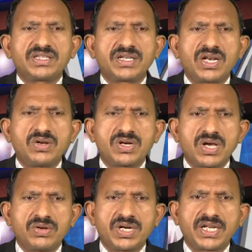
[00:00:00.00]
గత నెలలో
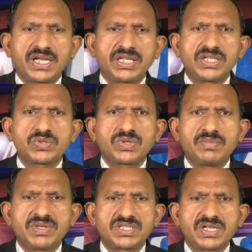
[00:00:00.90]
కరోనా టీకా
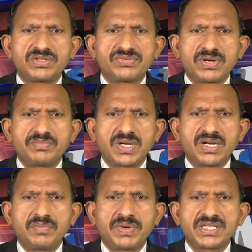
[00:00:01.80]
తీసుకున్న మస్తాన్ జ్వరం
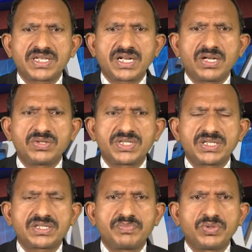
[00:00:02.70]
బారిన పడి చెన్నైలో
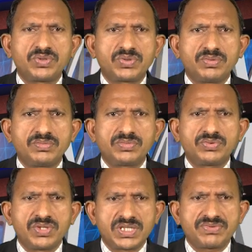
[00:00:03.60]
చికిత్స పొందుతూ
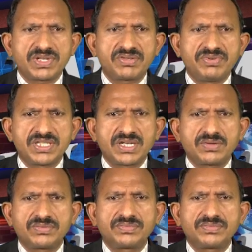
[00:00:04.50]
తుదిశ్వాస విడిచారు